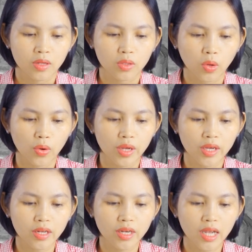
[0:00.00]
Tôi
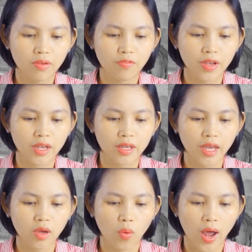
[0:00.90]
ngất đi vì
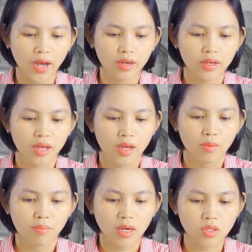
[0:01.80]
kinh hoàng
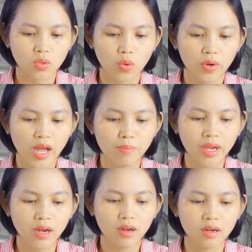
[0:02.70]
Mặc dù đã
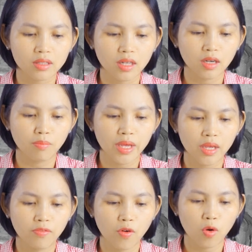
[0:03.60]
biết lượng từ
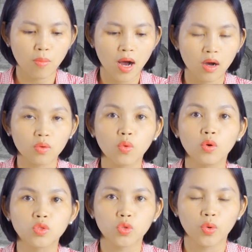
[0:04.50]
bi vô bờ
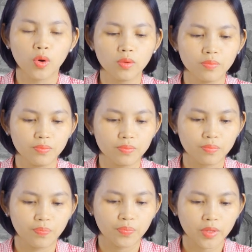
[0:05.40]
của Chúa
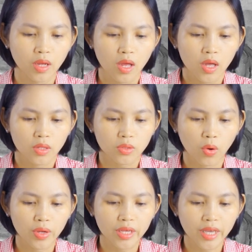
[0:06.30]

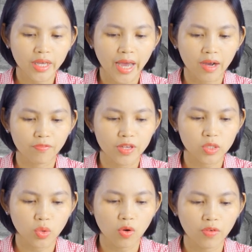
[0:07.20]
Tôi kinh ngạc vì
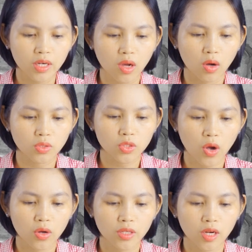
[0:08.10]
Chúa vẫn còn
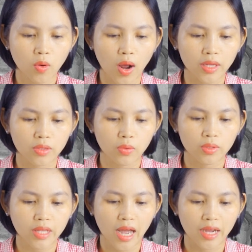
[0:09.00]
cho nhân loại tồn
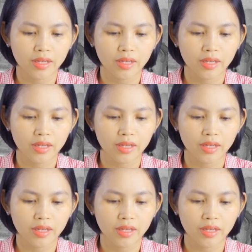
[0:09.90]
tại